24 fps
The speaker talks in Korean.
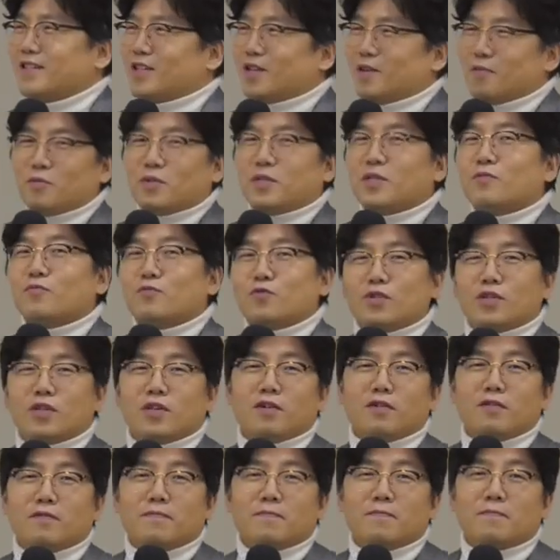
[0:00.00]
그 다음
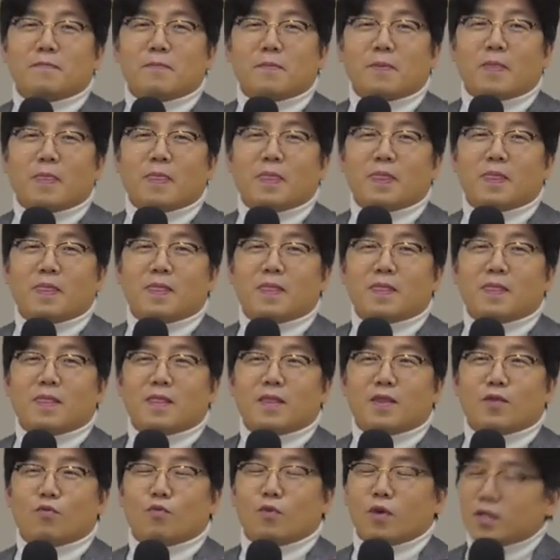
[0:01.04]
질문은요?
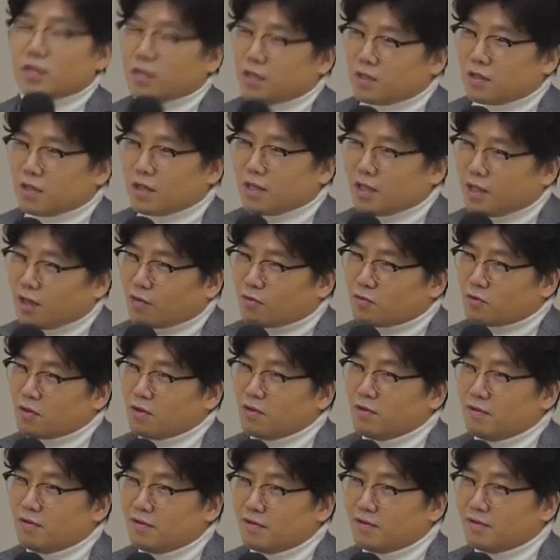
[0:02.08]
왜 새 책이
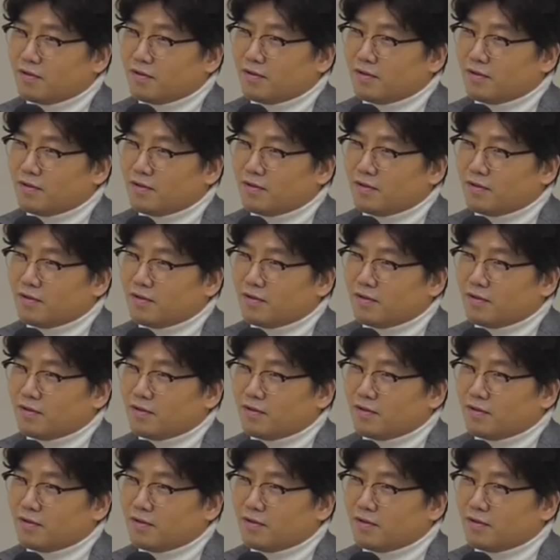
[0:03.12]
나오죠?